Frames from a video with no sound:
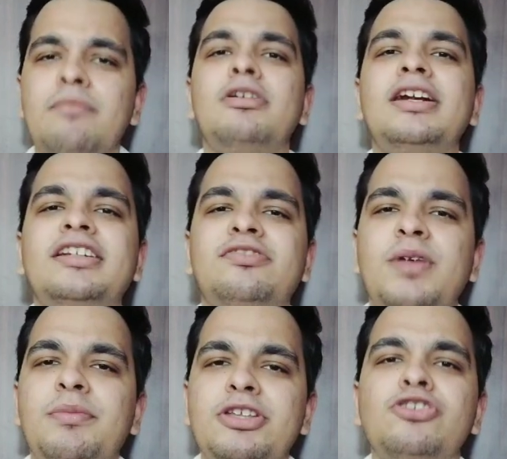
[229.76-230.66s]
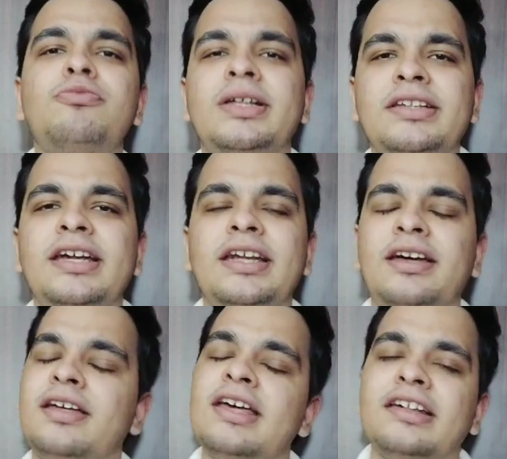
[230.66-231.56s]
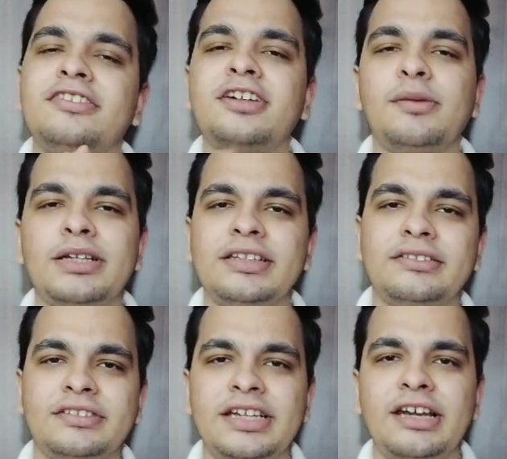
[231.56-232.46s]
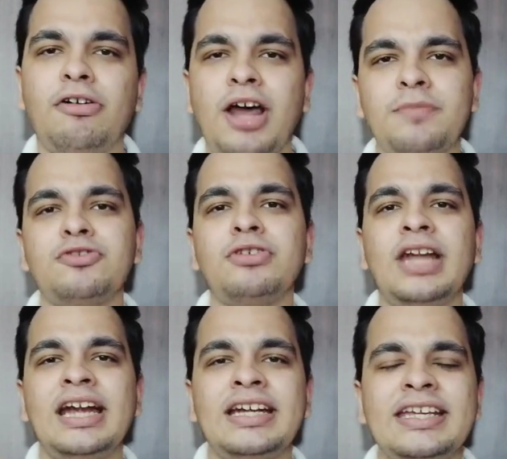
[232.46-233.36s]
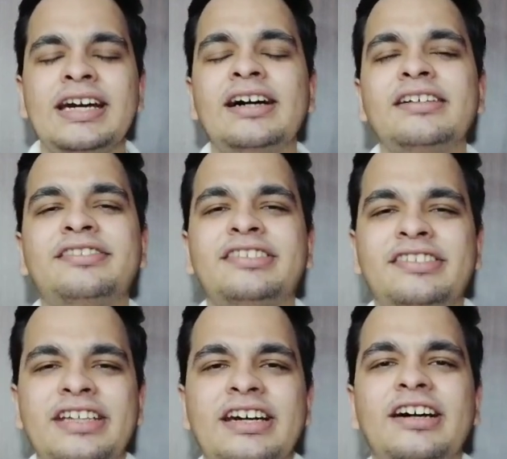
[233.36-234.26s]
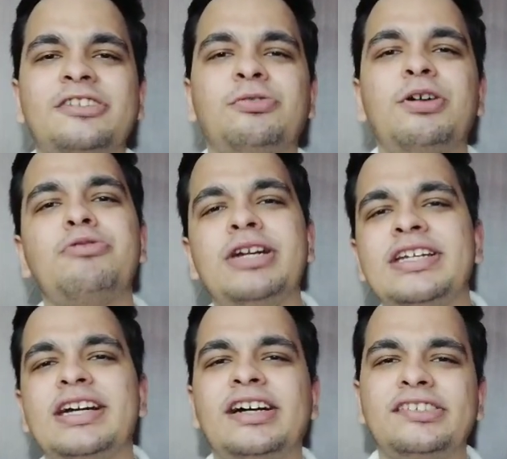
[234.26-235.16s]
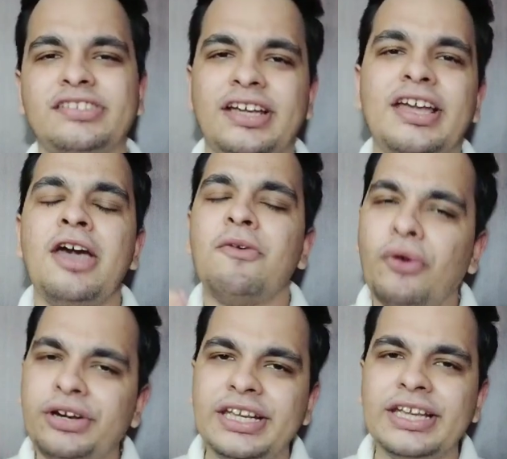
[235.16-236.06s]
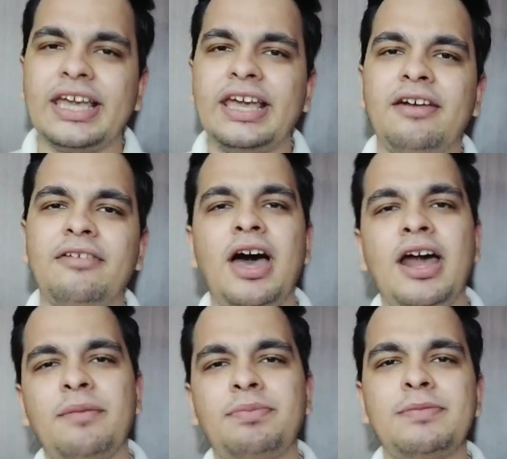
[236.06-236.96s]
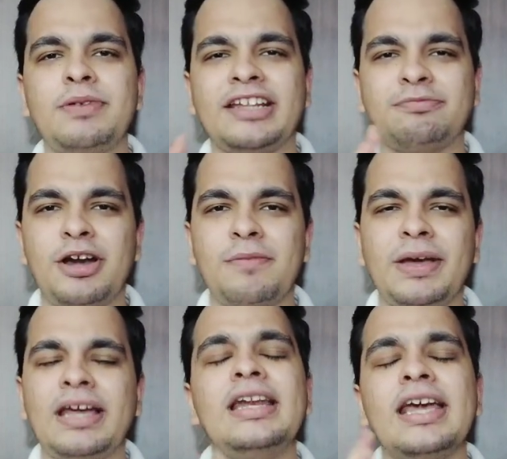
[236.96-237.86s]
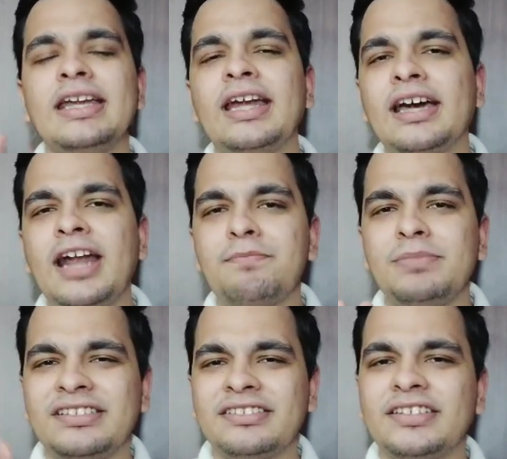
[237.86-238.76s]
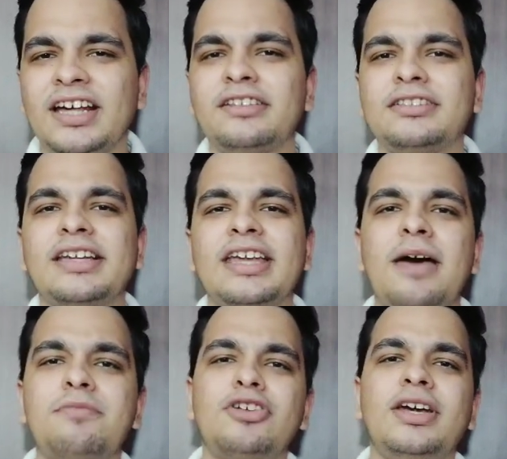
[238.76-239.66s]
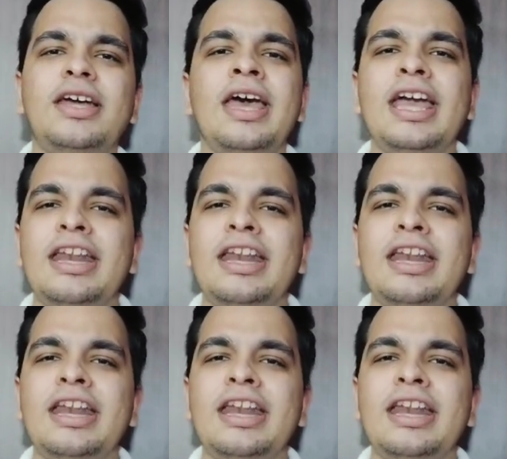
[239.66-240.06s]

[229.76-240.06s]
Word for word: एमोलेट डिस्प्ले में जो मजा है ना जबरदस्त है और आप जो नाइनटी हर्ट सिक्सटी हर्ट 120 हर्ट्स है वो ठीक है यार अपनी प्राइस पॉइंट पे लेकिन अगर आप 20,000 तक के आप जो है